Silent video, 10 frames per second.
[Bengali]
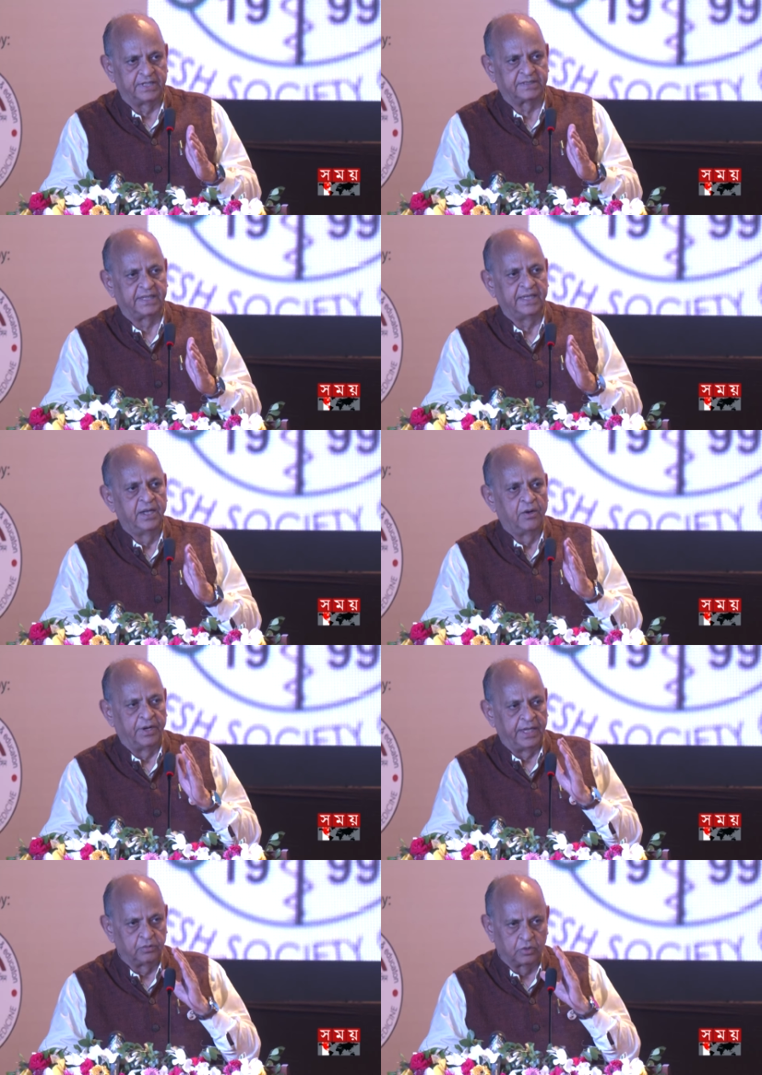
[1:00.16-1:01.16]
দিয়েছে
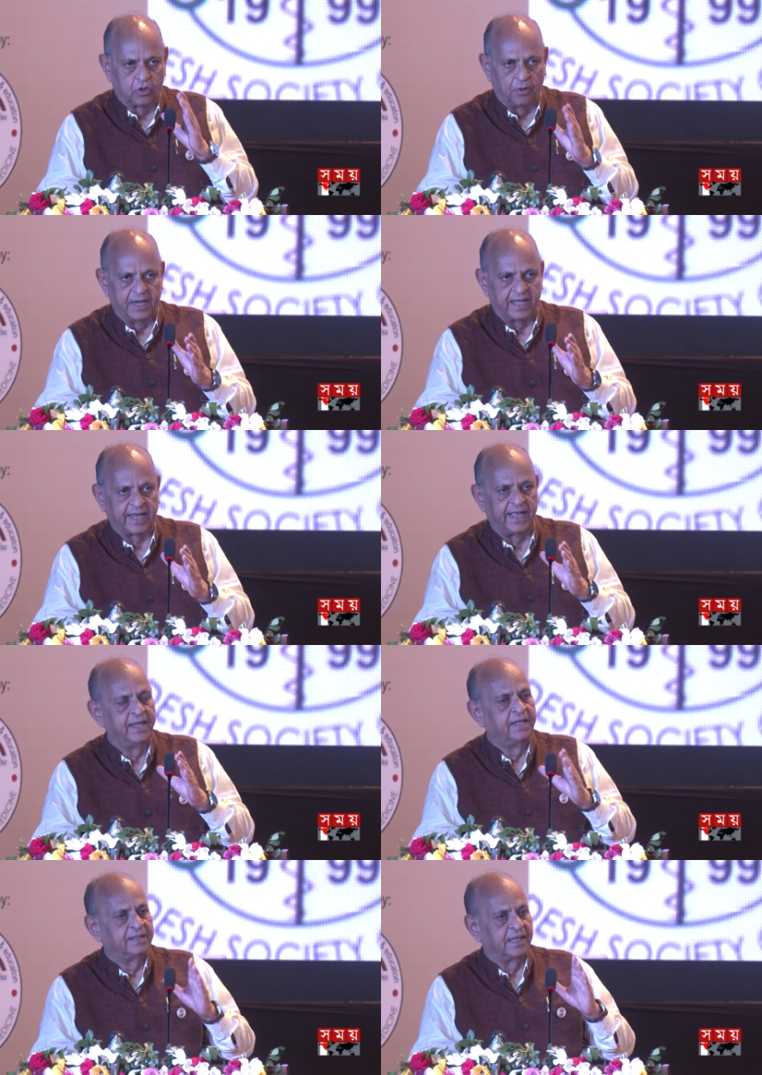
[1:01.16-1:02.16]
অনেক দুগ্ডম এলাকায়
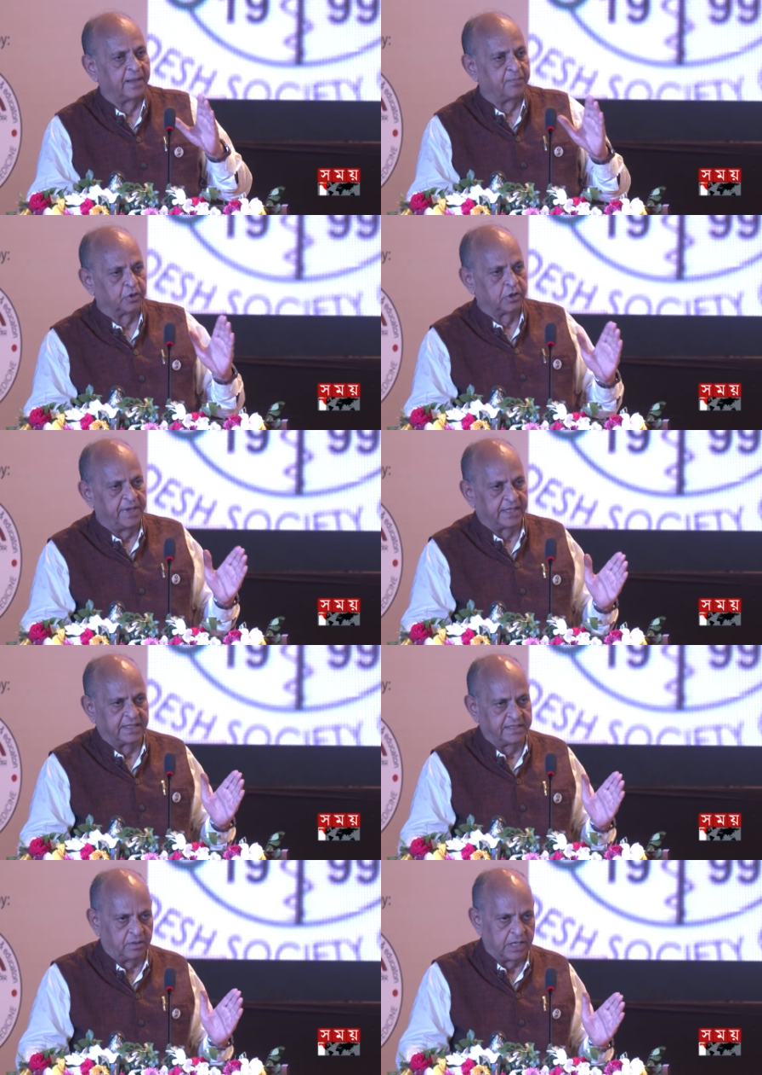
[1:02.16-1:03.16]
তারা প্রথমে একটা
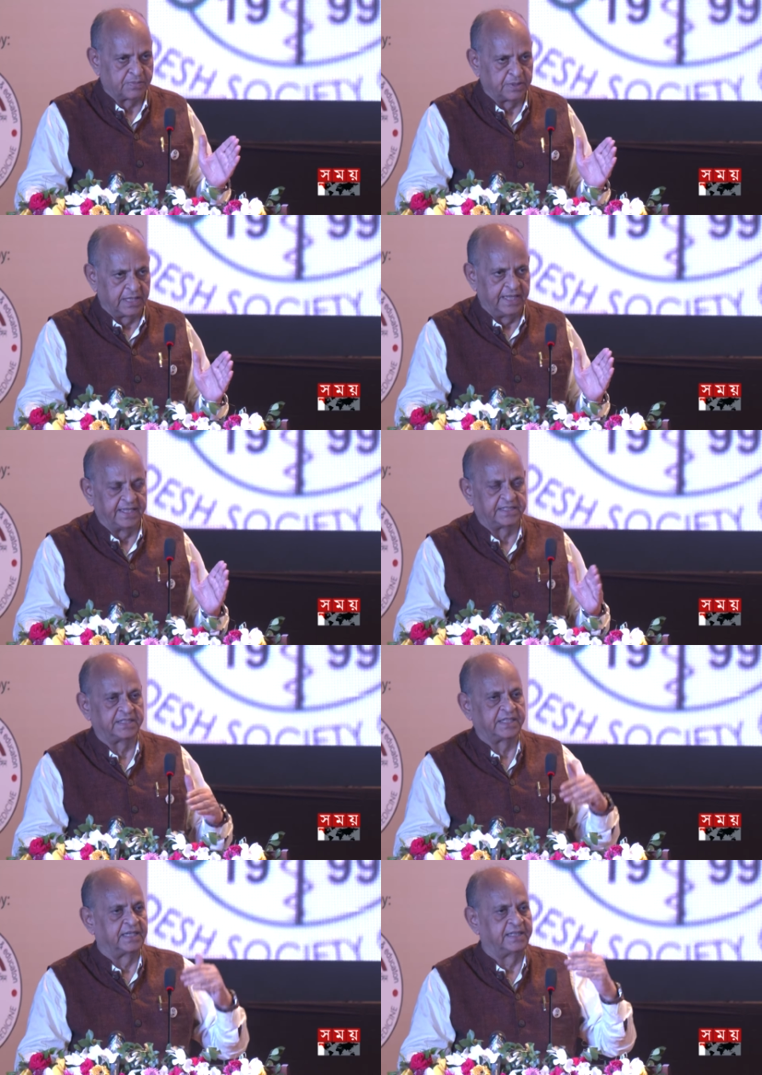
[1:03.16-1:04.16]
হাসপাতালে গেছে
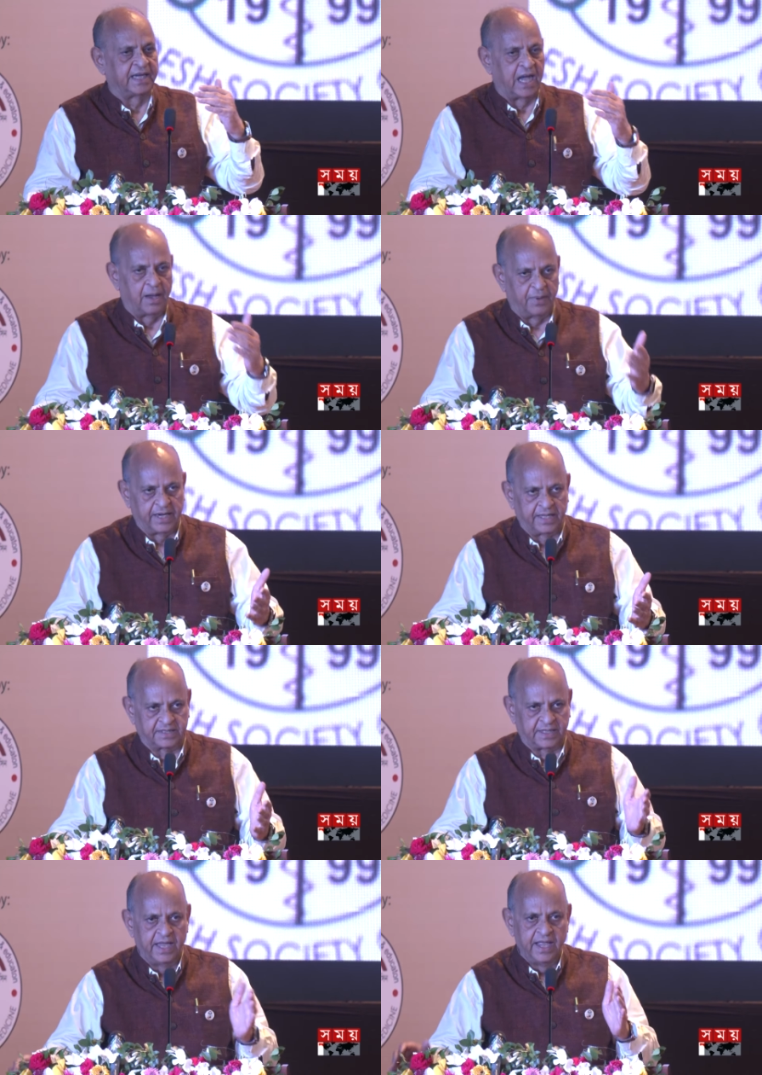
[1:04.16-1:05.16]
সেখান থেকে আবার
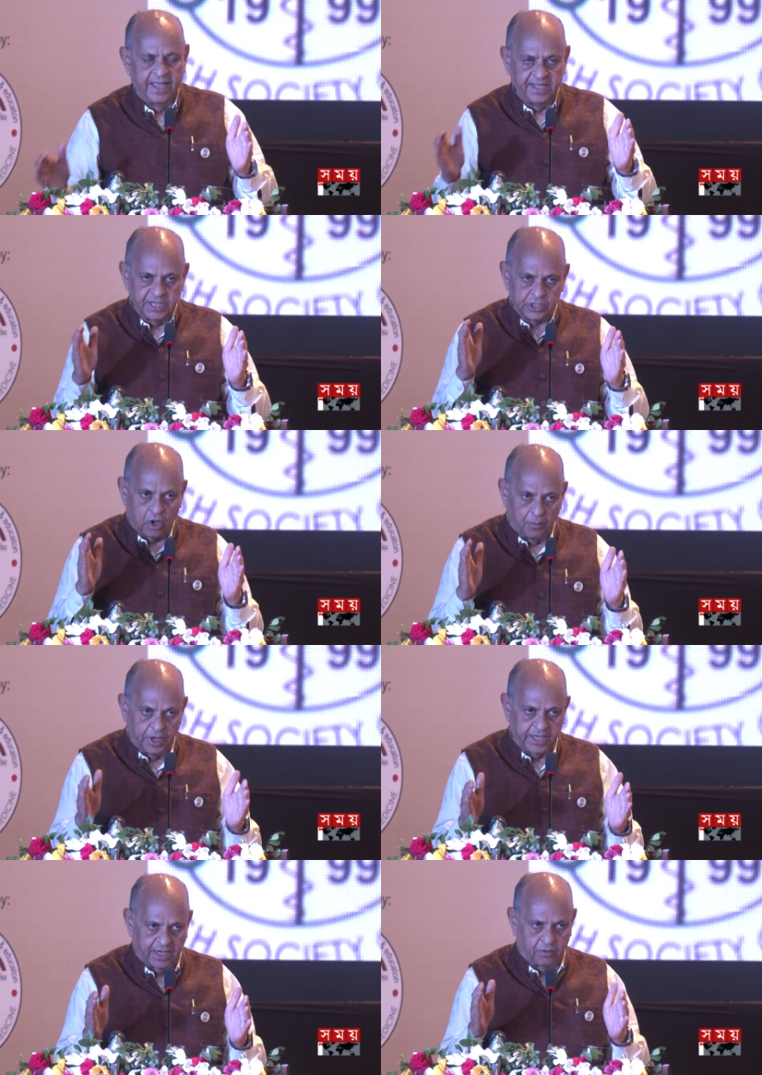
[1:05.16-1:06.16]
গেছে এই যে
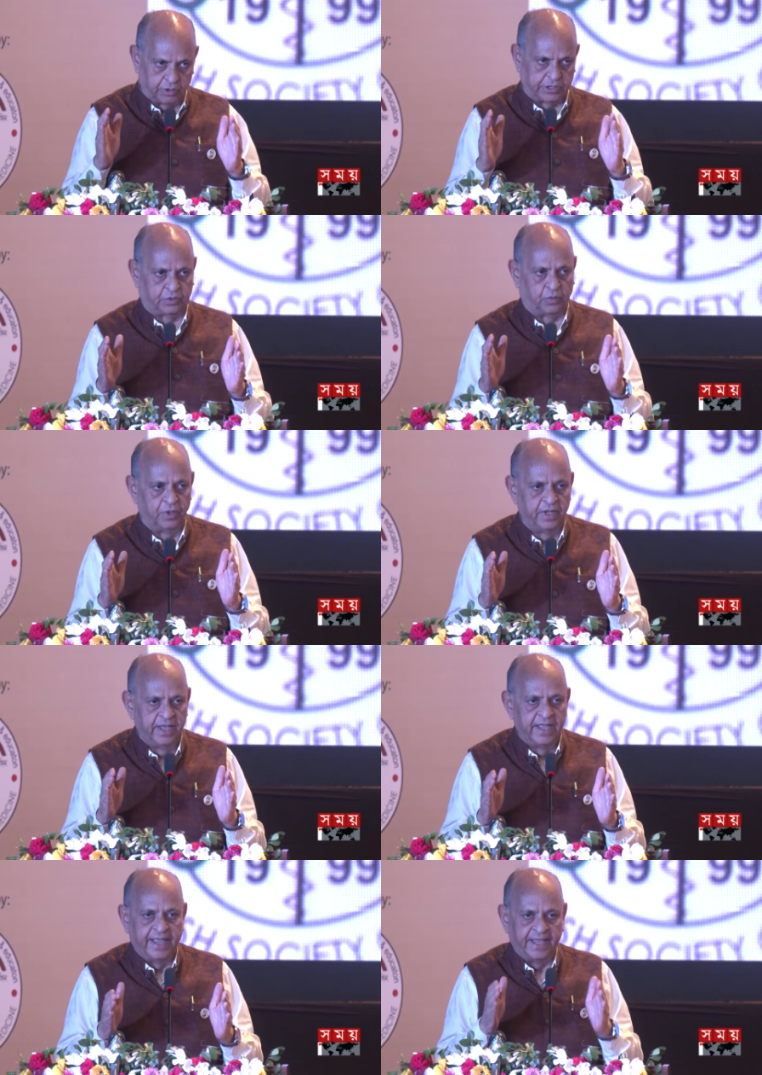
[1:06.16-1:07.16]
সময়টা নষ্ট
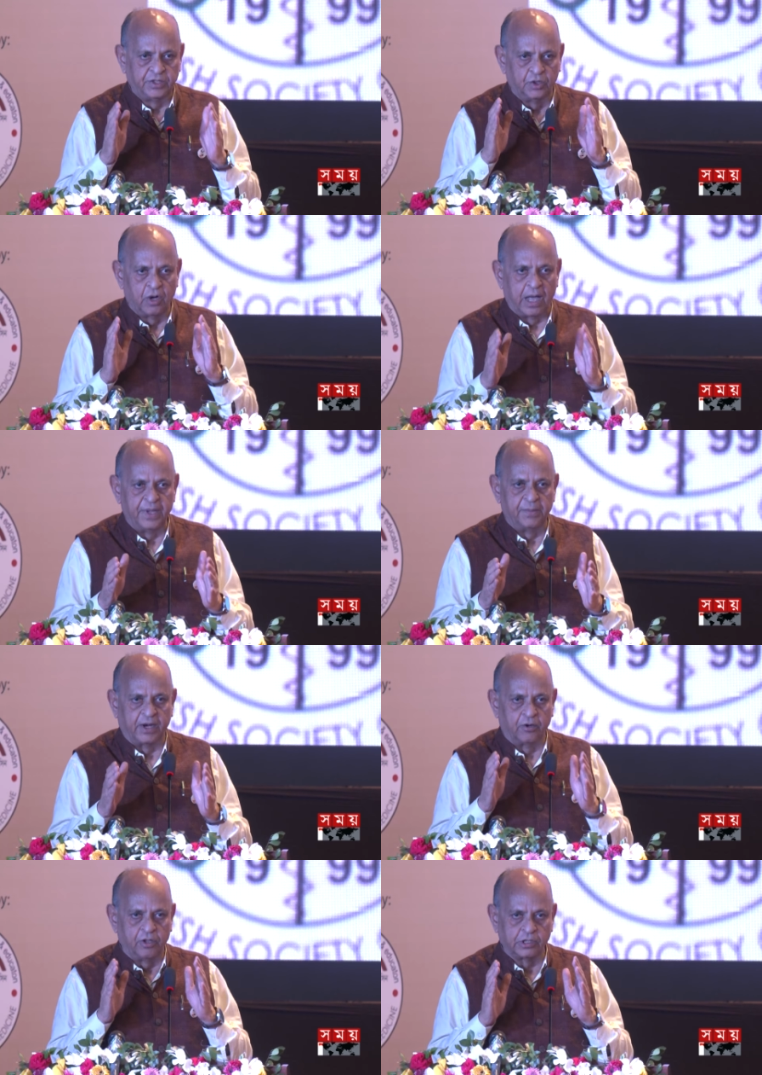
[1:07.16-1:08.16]
এই জন্য আমি
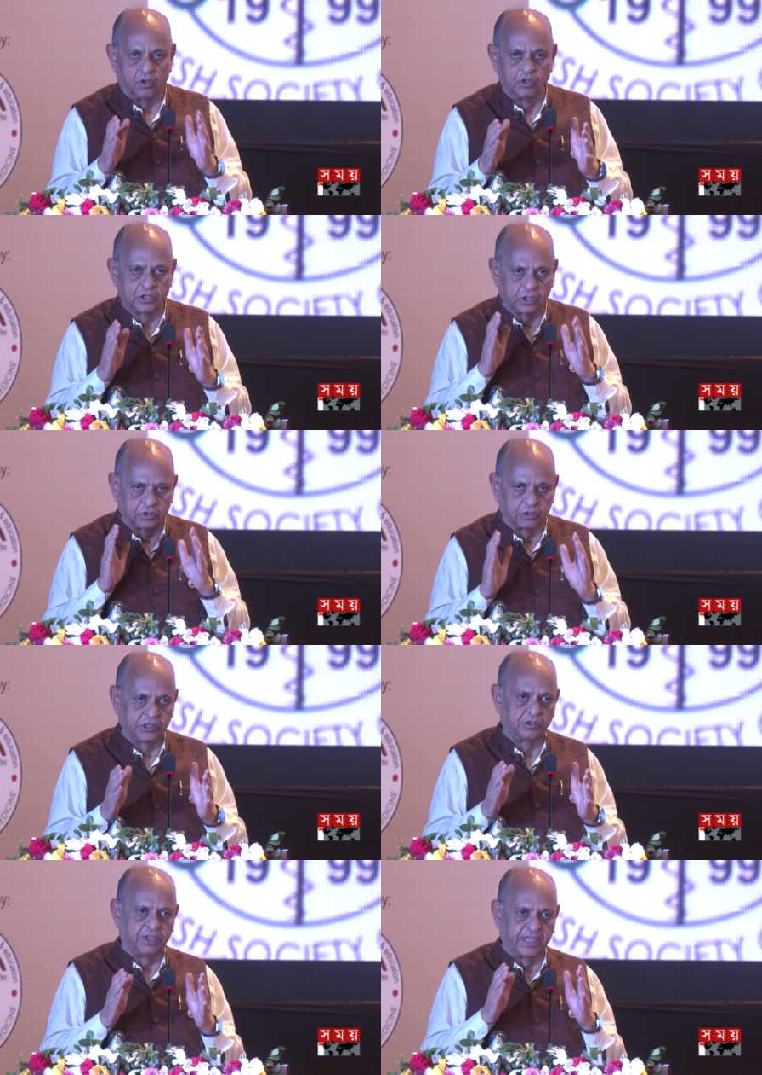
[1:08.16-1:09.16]
মাননীয় সংসদ
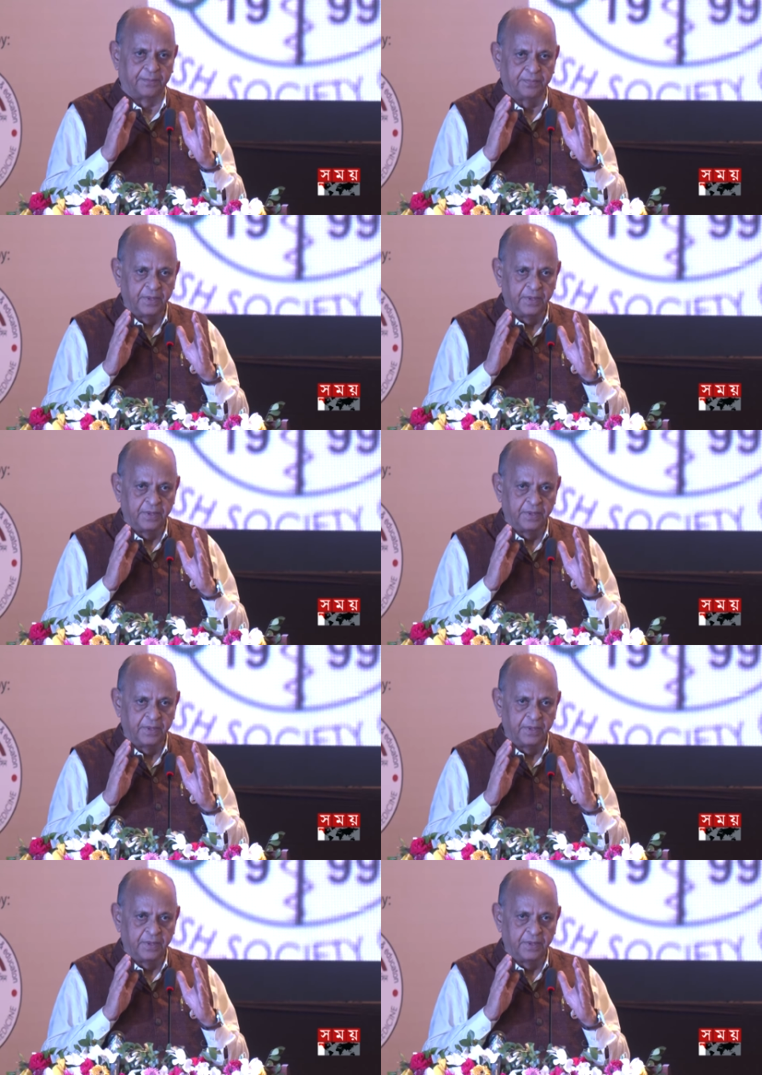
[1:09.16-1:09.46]
সদস্যদেরকে